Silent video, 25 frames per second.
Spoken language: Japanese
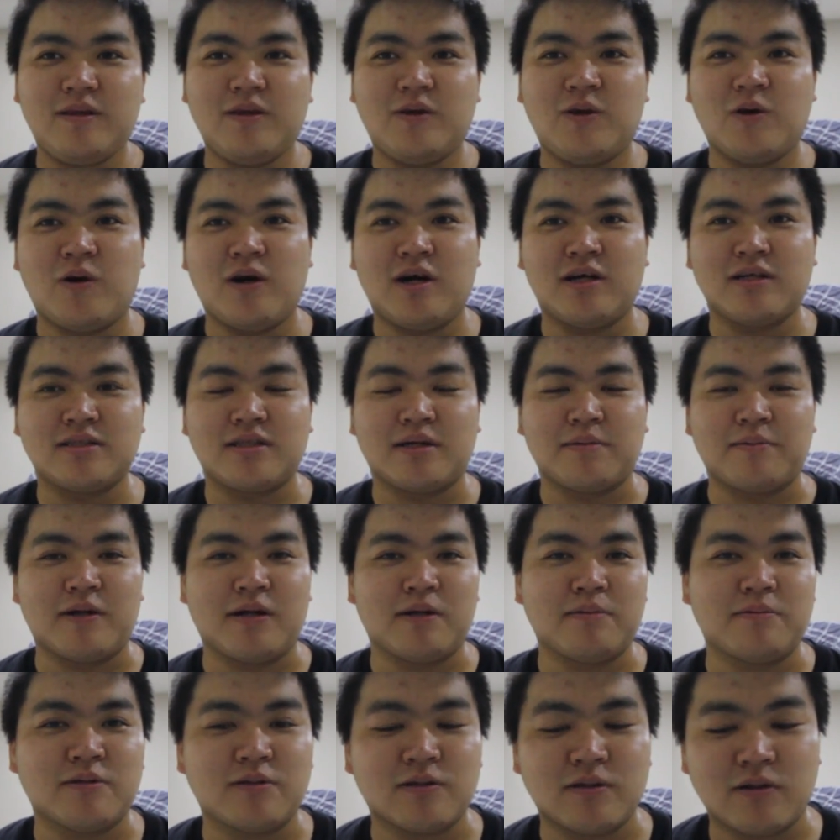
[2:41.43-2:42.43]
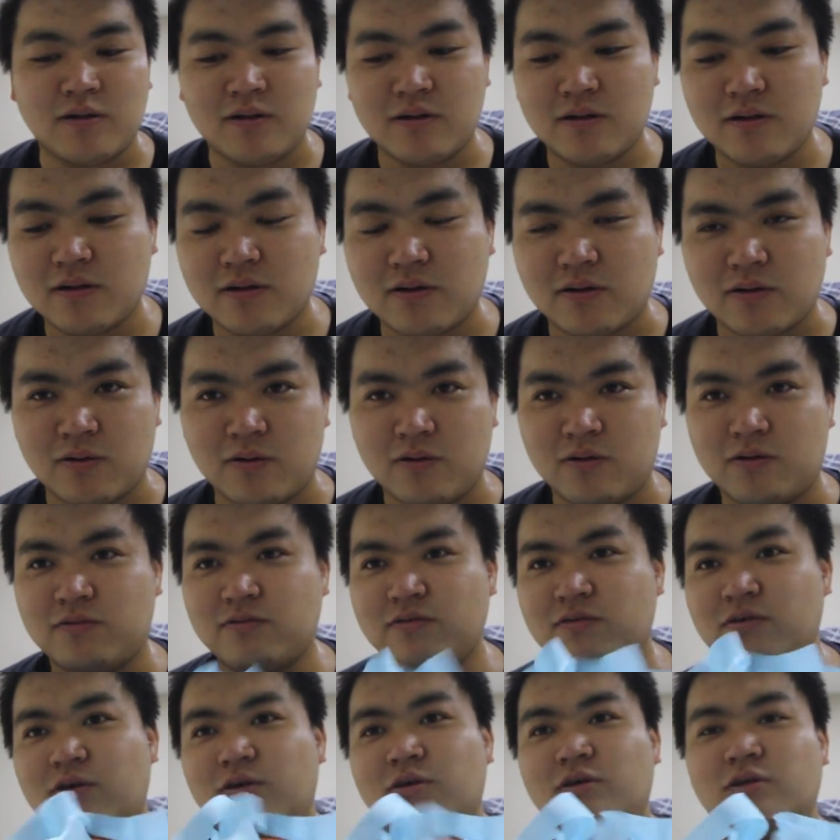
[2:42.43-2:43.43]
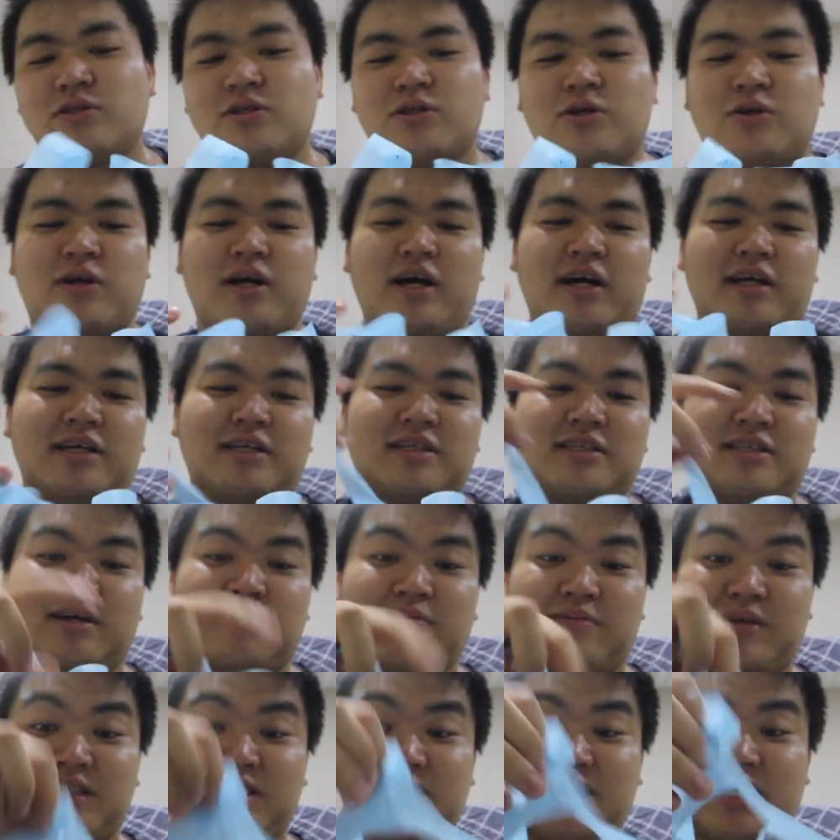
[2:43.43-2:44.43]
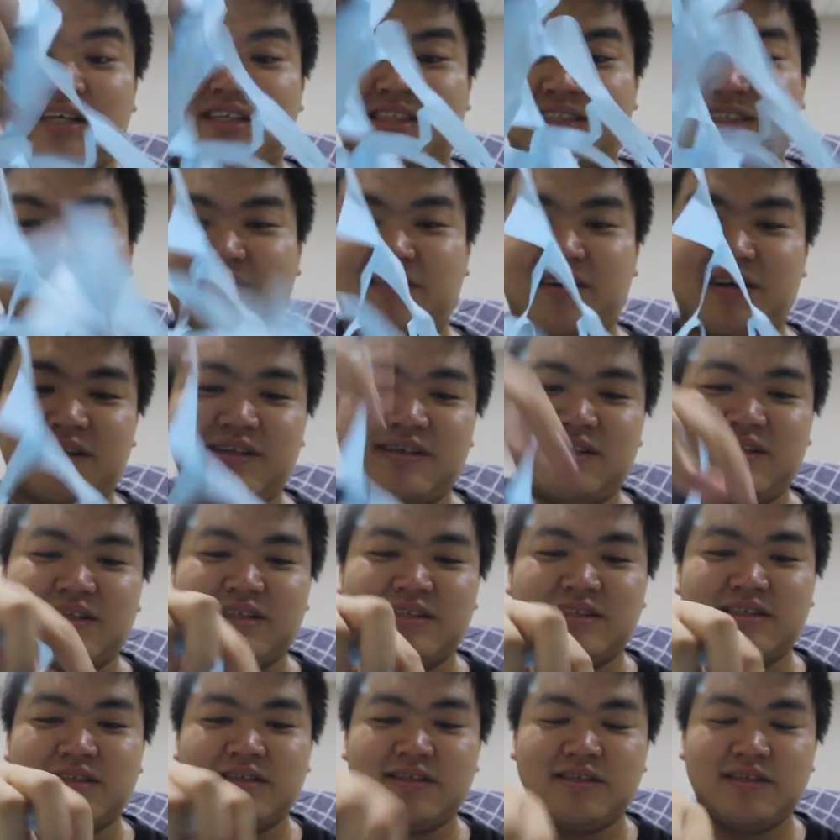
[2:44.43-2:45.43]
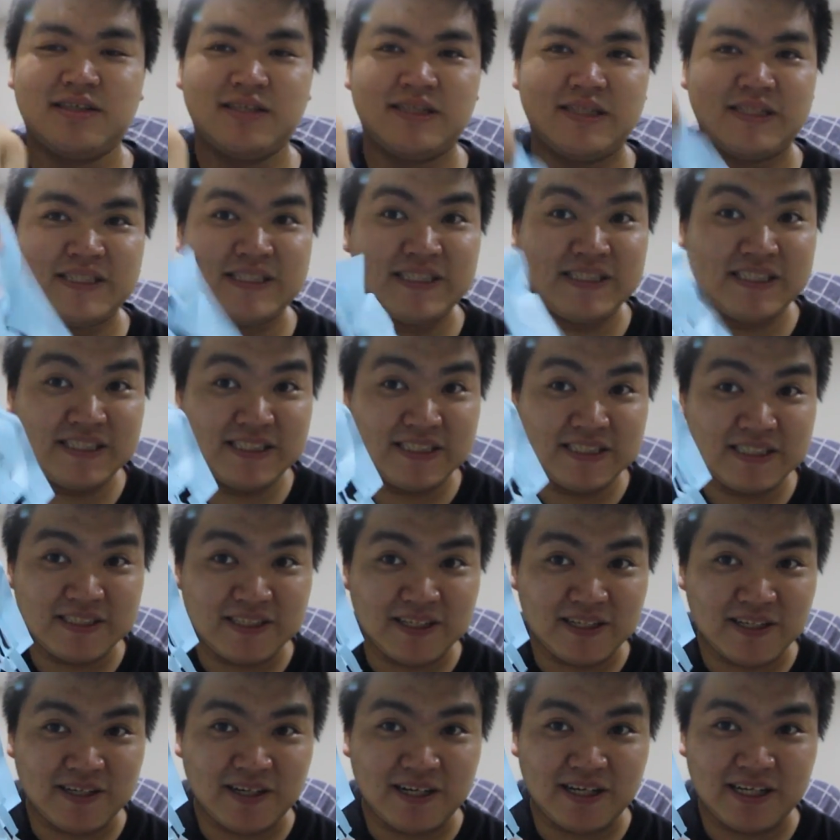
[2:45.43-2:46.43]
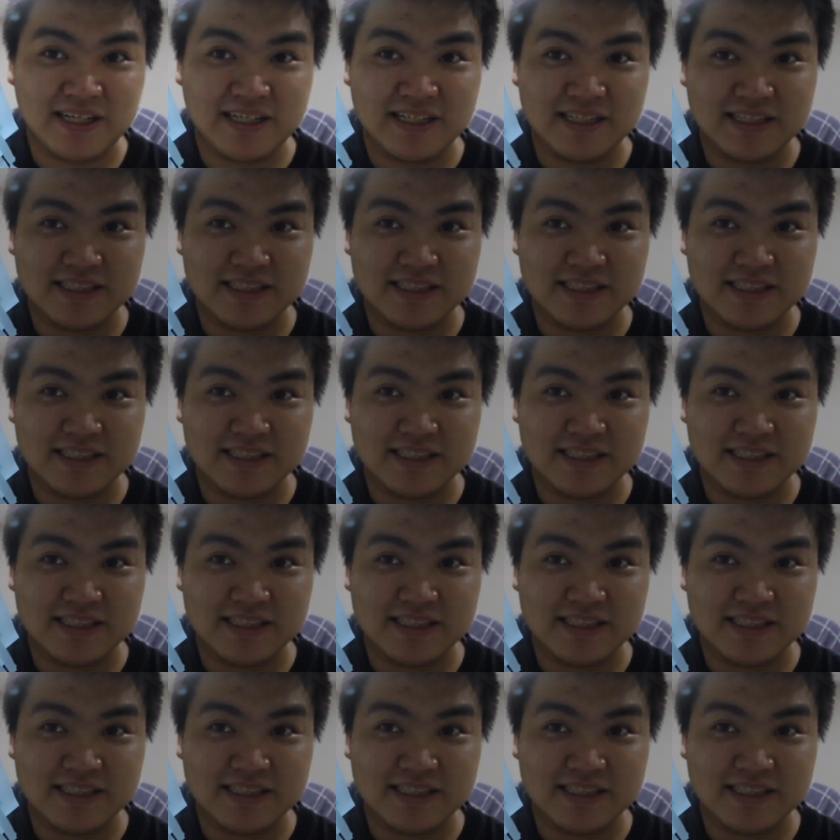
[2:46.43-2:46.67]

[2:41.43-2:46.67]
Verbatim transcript: 今日はセミイレブンのこの袋の紹介でしためちゃくちゃ便利ですそれでは